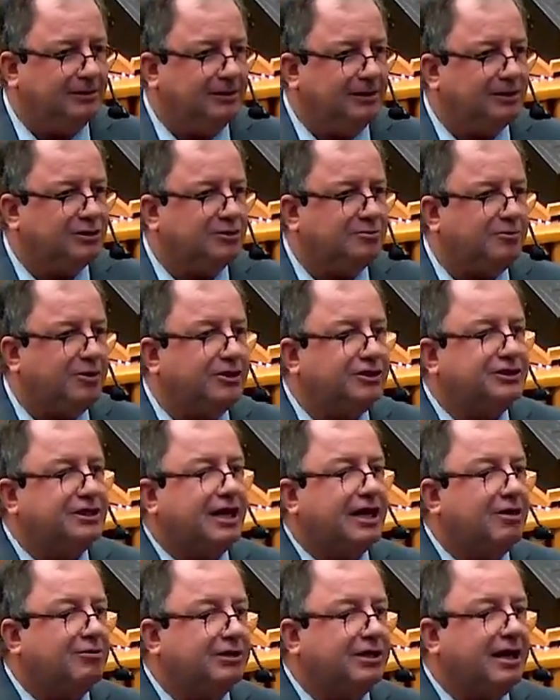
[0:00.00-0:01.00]
isso pode
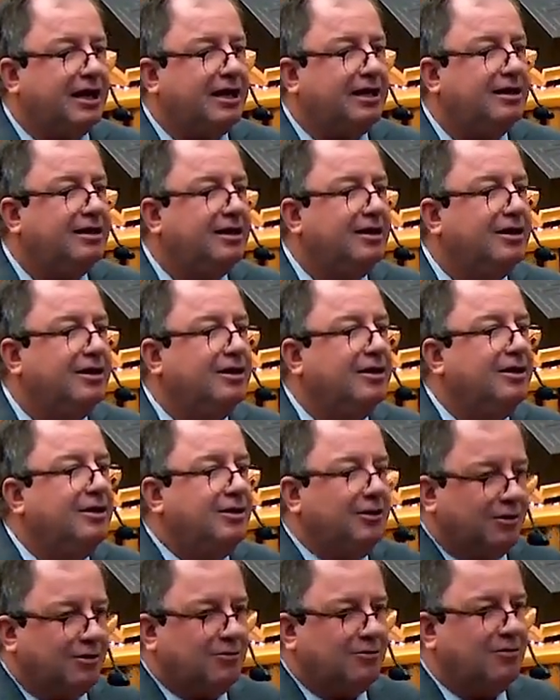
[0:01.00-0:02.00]
gerar o quê?
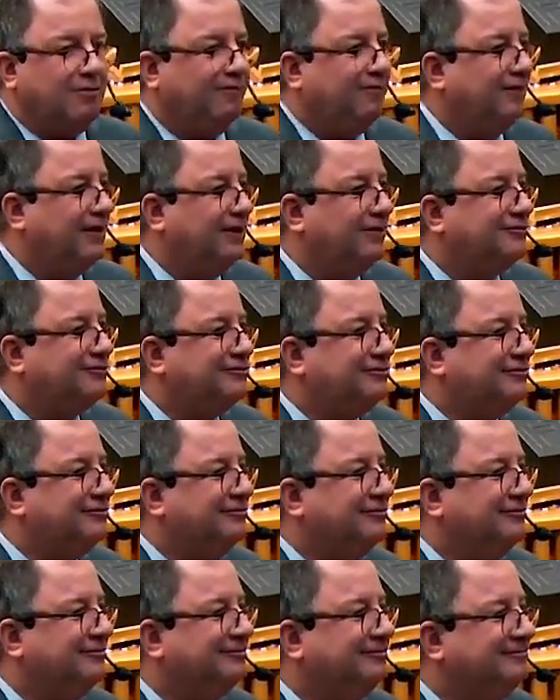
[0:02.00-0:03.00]
Conflitos.
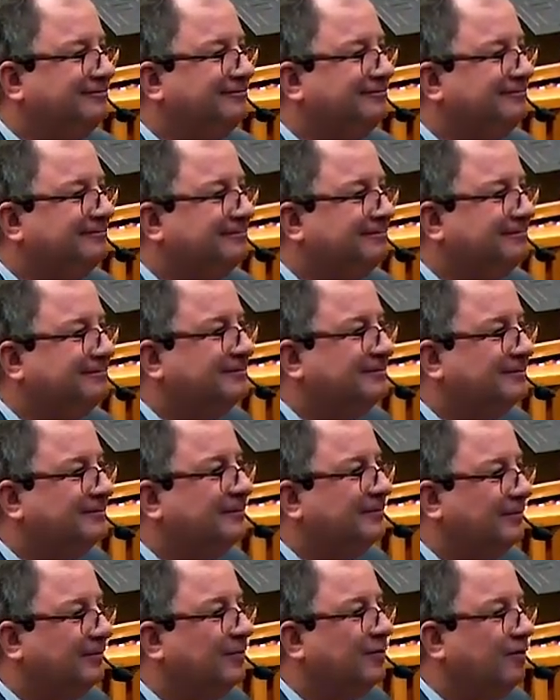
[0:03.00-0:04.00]

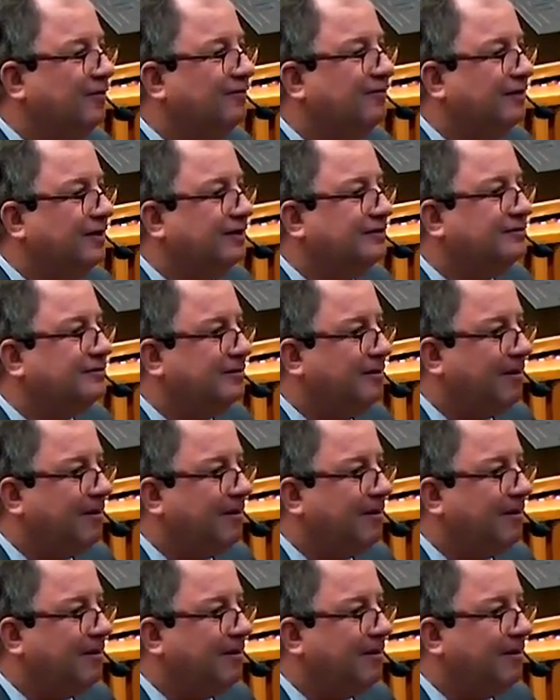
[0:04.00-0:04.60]
Conflitos.